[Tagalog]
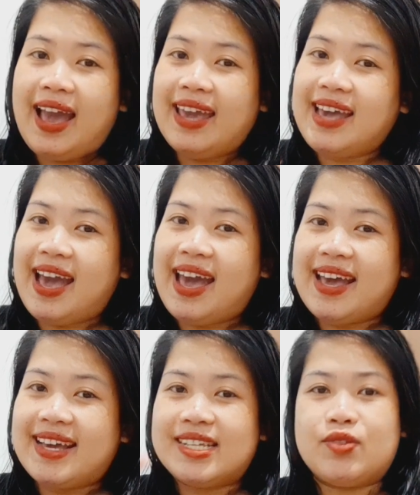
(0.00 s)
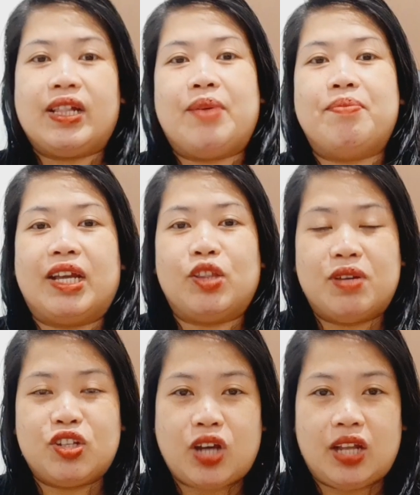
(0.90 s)
Hi guys! Welcome back to
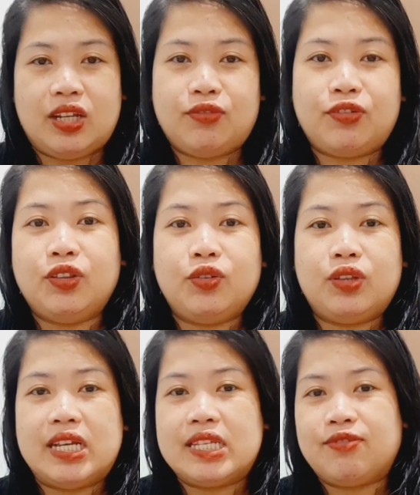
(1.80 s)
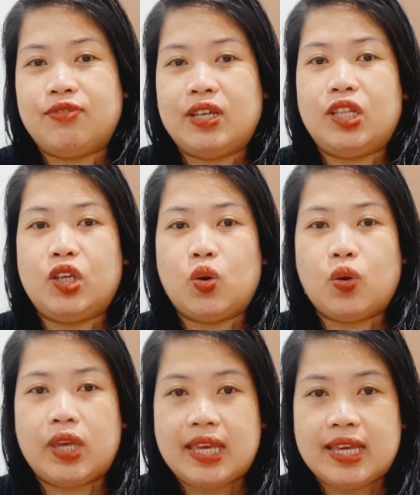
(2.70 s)
my channel. For today's
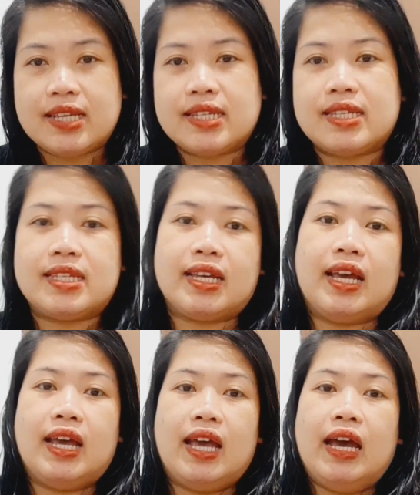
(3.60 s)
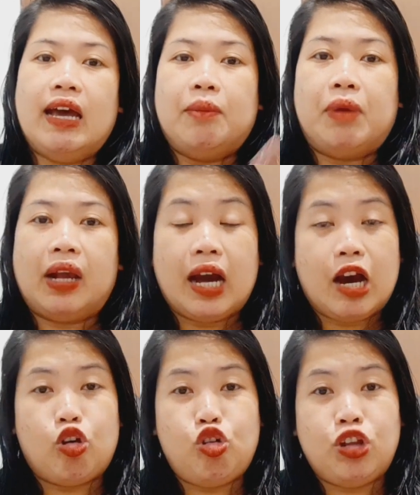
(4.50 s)
video is
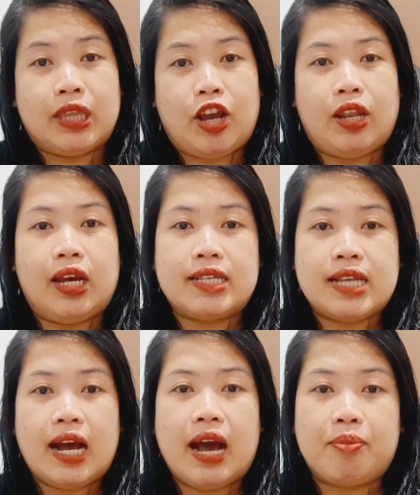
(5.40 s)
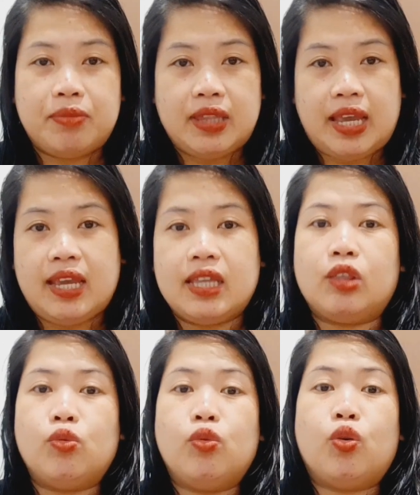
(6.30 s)
magkakaroon ulit tayo ng isang update
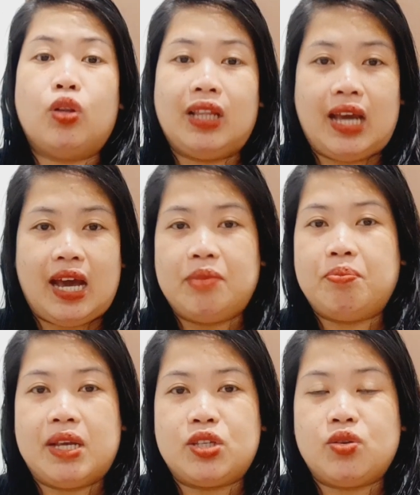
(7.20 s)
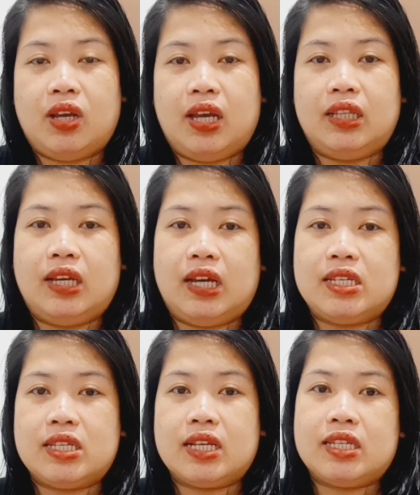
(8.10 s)
tungkol kay Peso agad
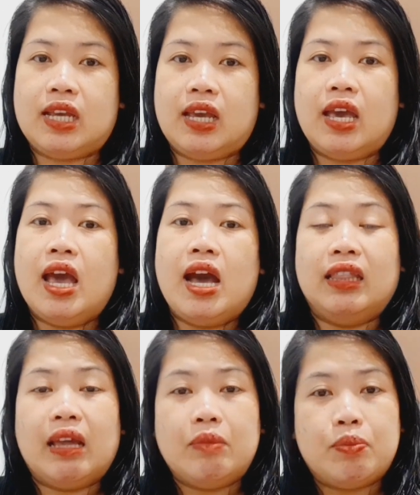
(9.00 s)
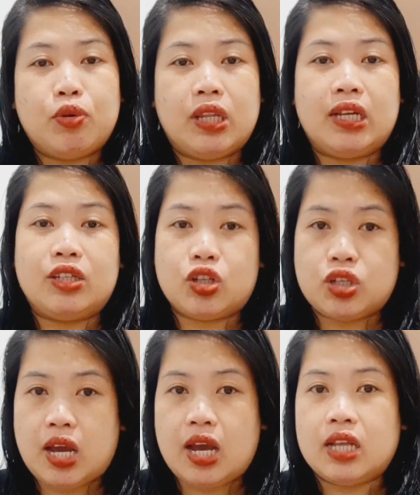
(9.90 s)
guys. Kasi ang dami pong
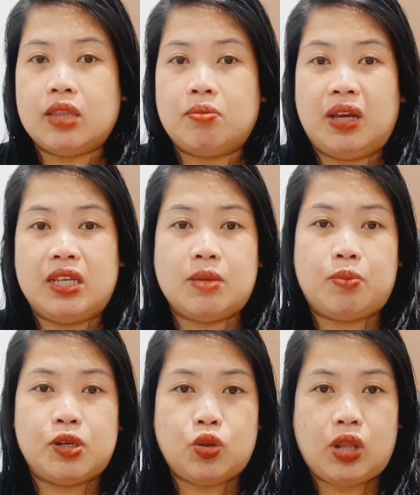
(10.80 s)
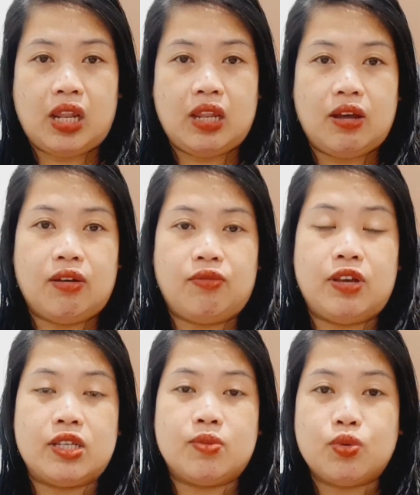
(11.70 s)
nagchat-chat, may sa personal na
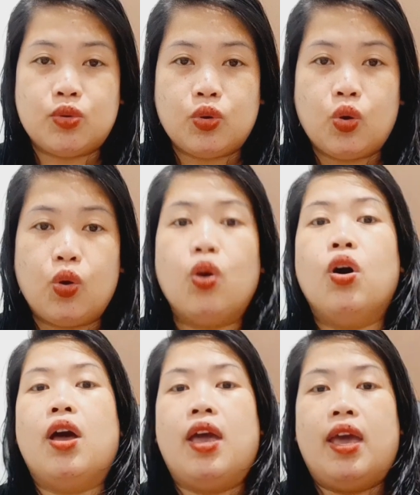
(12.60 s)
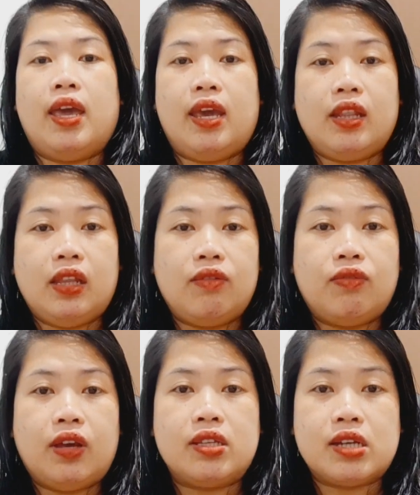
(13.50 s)
Facebook ko, and
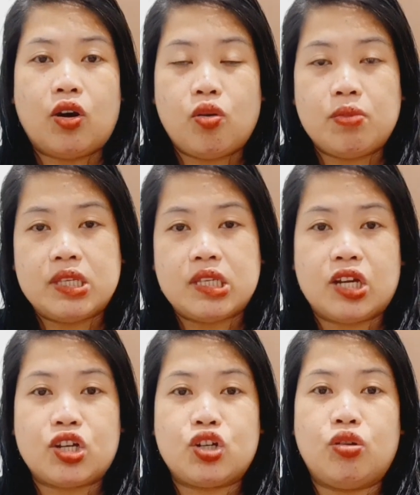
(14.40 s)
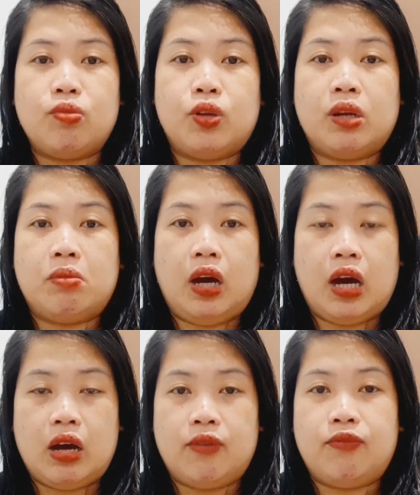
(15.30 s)
even sa comment section po ng
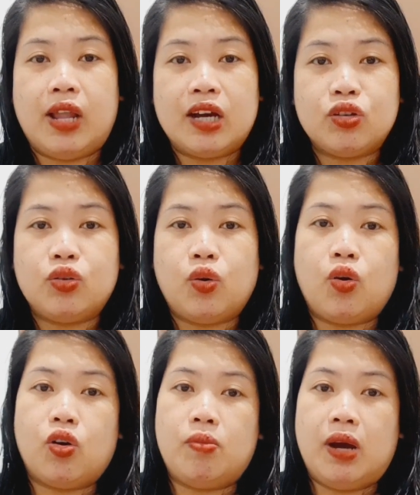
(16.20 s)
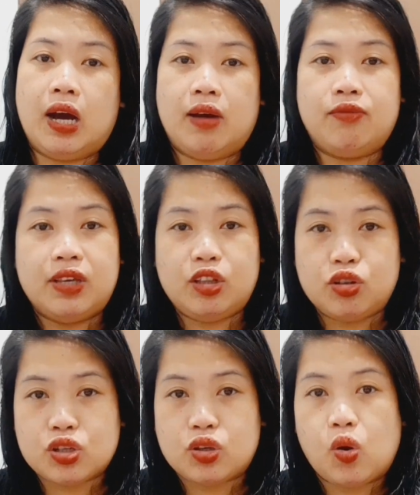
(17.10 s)
mga vlog ko or mga
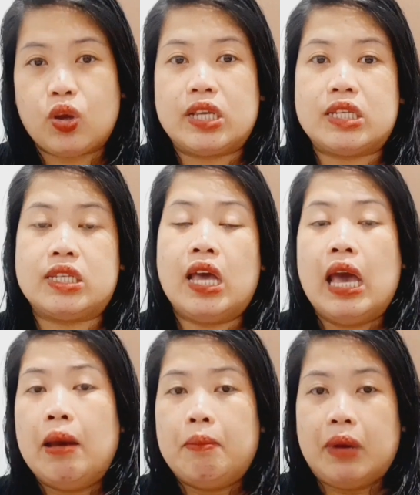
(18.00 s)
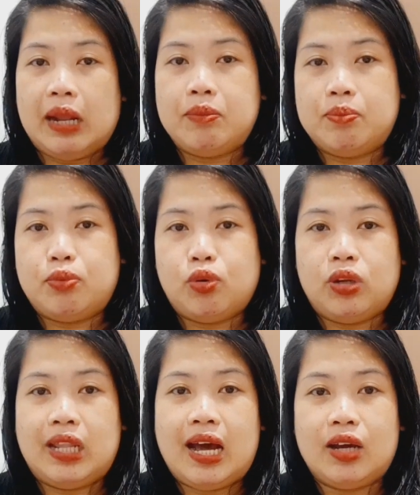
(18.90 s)
videos ko is marami
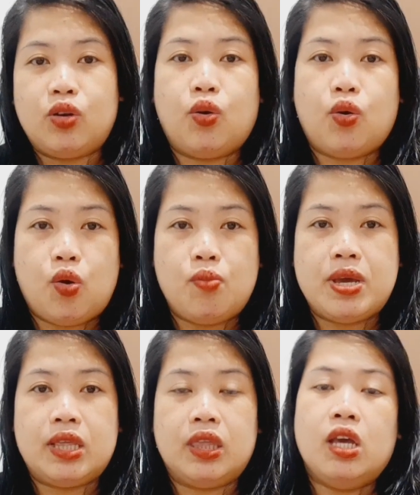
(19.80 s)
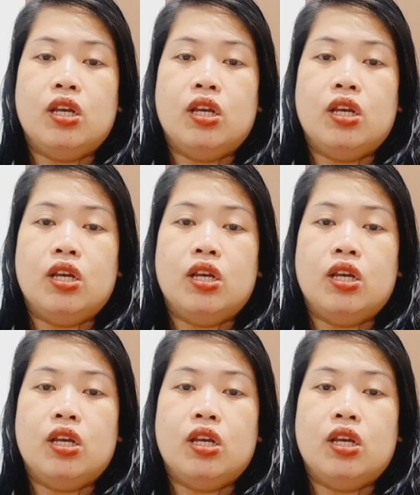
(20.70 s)
pong nagko-comment.